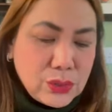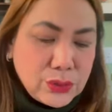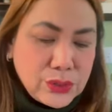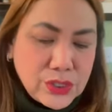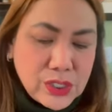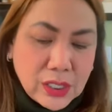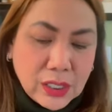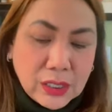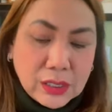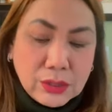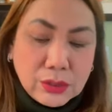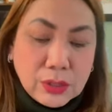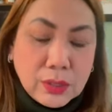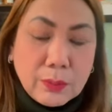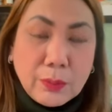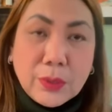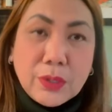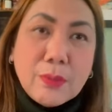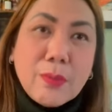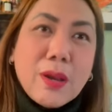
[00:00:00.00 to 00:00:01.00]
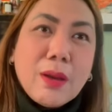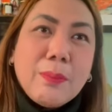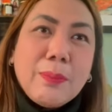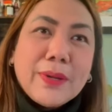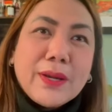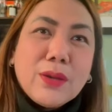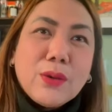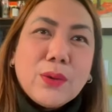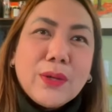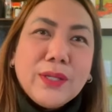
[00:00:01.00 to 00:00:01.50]
So, checkin nyo na po yung mga
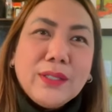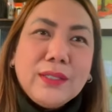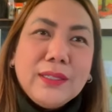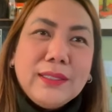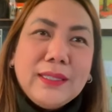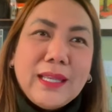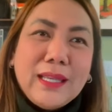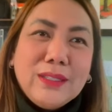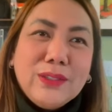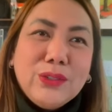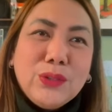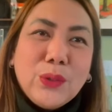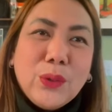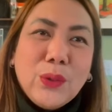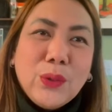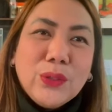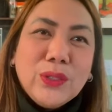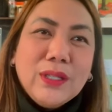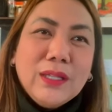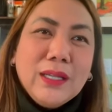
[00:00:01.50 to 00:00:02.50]
priority date nyo.